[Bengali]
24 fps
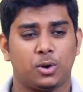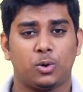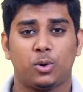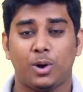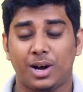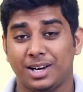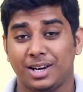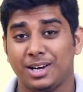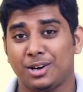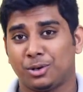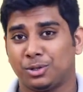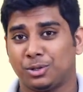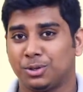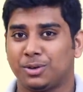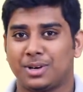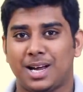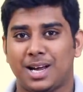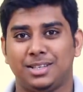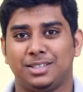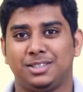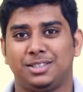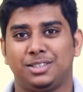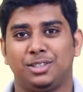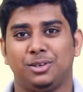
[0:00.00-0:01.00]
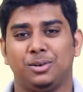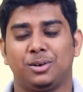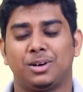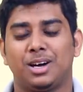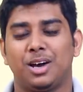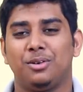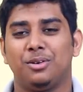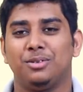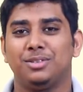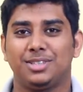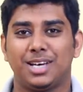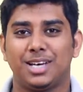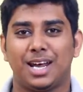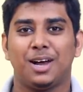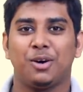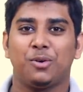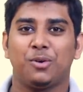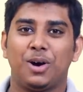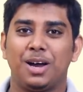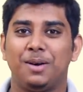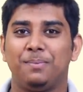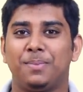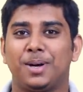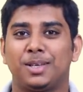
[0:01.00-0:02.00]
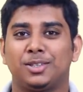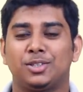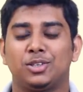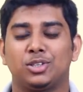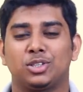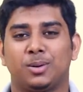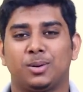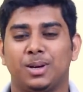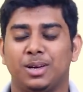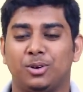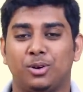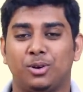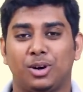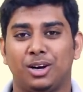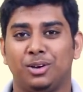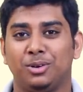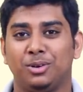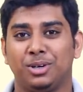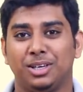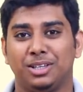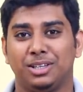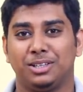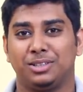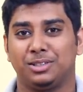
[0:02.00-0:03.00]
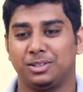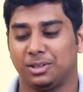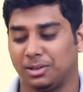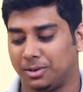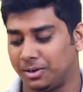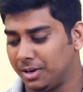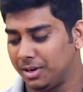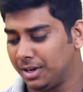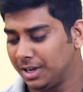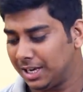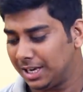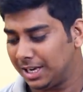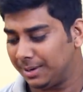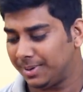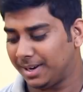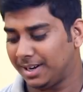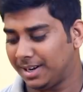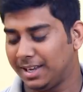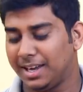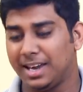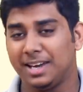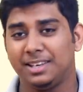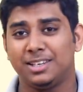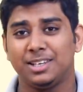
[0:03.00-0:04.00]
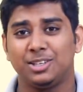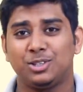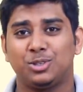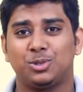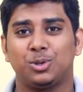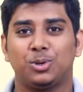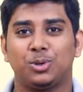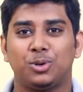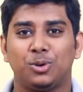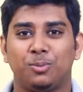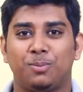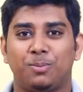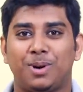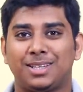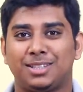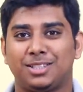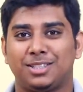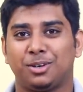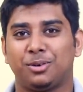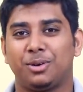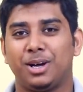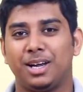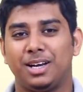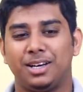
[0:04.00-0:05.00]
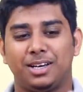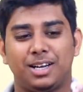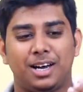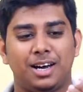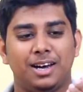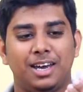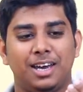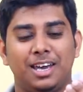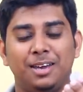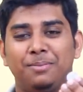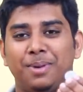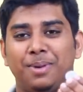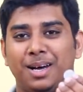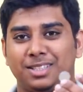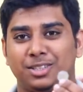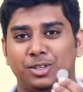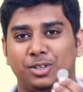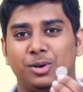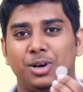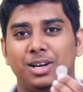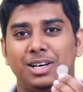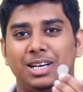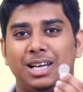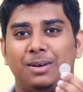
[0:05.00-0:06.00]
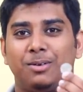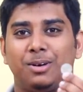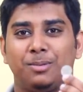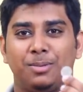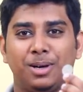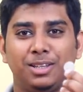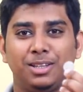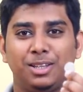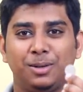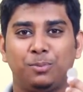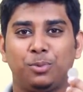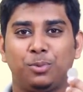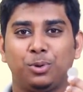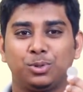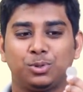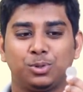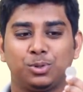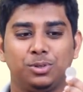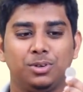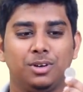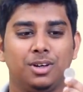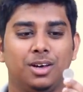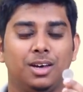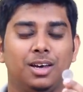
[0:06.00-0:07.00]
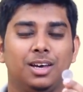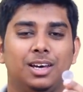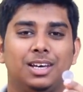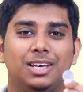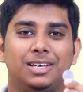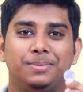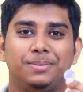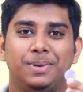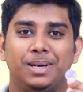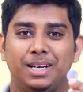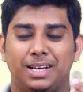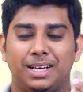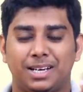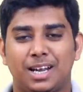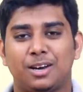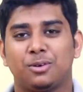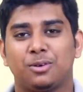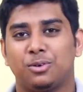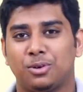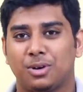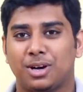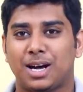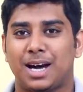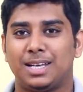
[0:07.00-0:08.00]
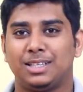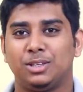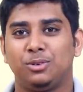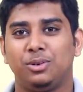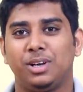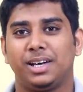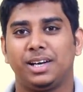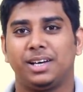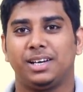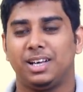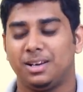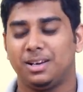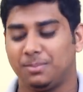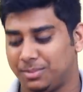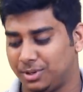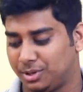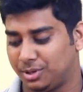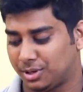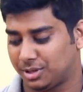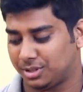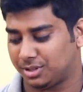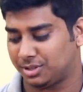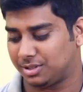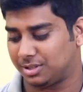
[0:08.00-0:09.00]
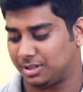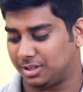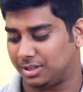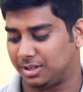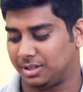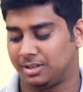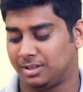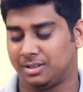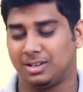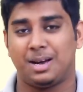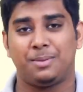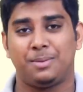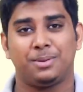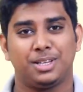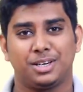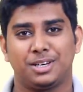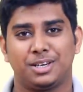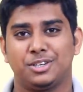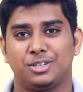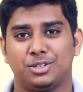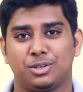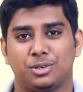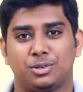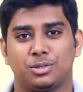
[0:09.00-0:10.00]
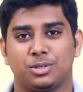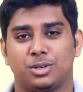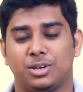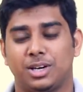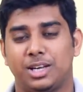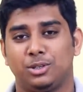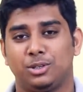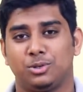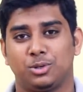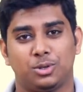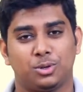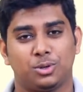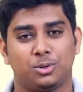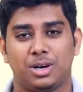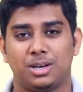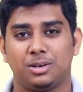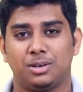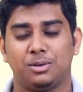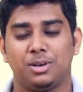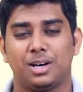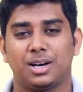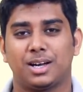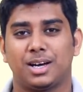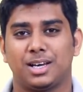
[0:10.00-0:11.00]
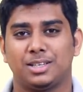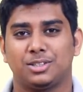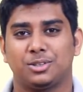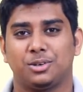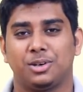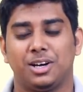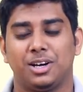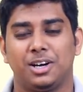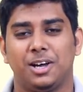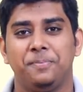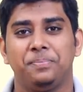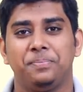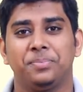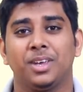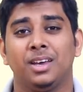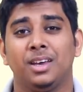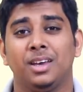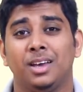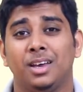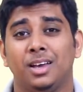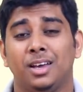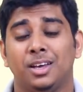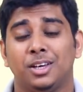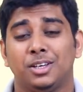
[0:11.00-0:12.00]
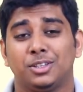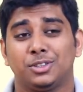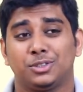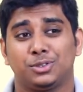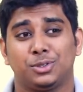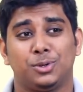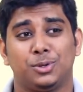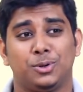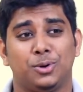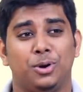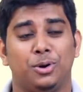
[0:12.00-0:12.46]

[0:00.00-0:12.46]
কয়েনের কত ক্রাইসিস ছিল কারণ যারা কয়েন পাচ্ছিল সবাই ঘরে ঢুকিয়ে দিচ্ছিল ইভেন এই যে ছোট বাচ্চা কয়েনটা এই বাচ্চা কয়েনটা আমার বাড়িতে প্রচুর ইভেন এটার কোনো কাজেও লাগে না বিকজ আমাদের কৃষ্ণনগর শহরে এই ছোটো কয়েনগুলোর কাজ করে না সো